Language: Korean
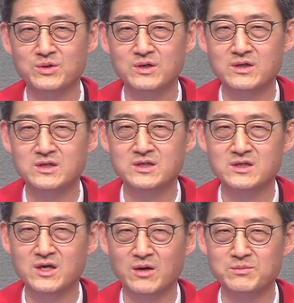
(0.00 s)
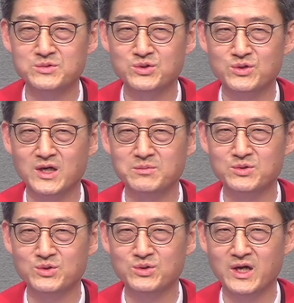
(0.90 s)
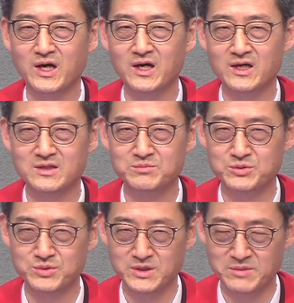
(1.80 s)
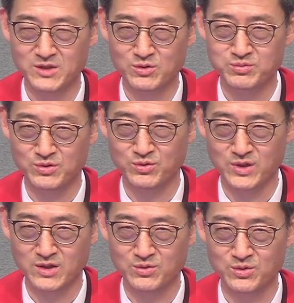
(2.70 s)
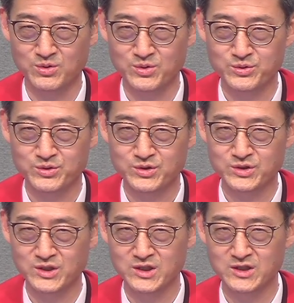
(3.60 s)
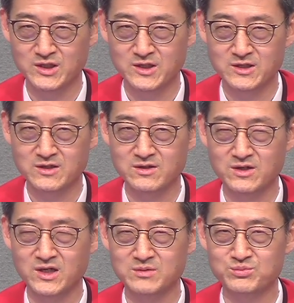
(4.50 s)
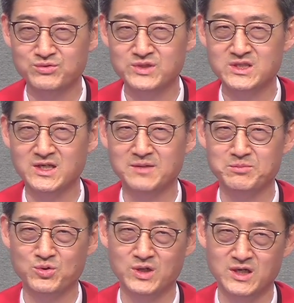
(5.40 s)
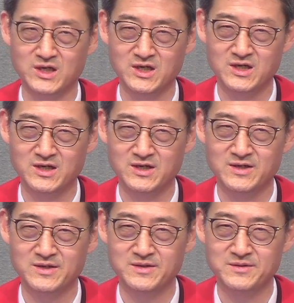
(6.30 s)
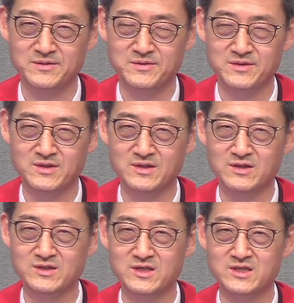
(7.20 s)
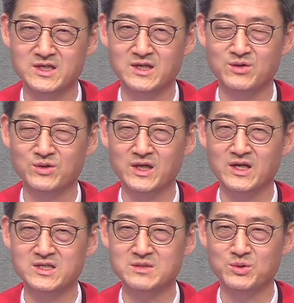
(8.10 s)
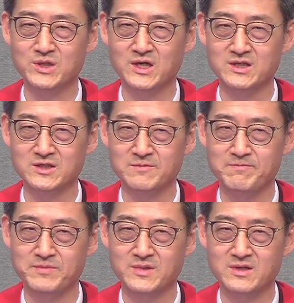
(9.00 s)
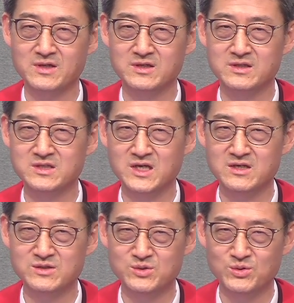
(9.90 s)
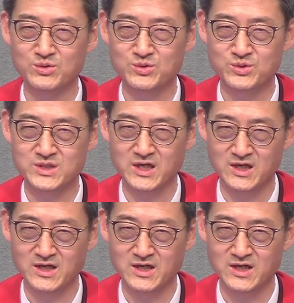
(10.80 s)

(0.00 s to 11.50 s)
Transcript: 그 겸손함으로 나아가는 부분임에도 불구하고 그들이 그러한 무지함과 그것을 제대로 깨닫지 못하는 그 찬송조차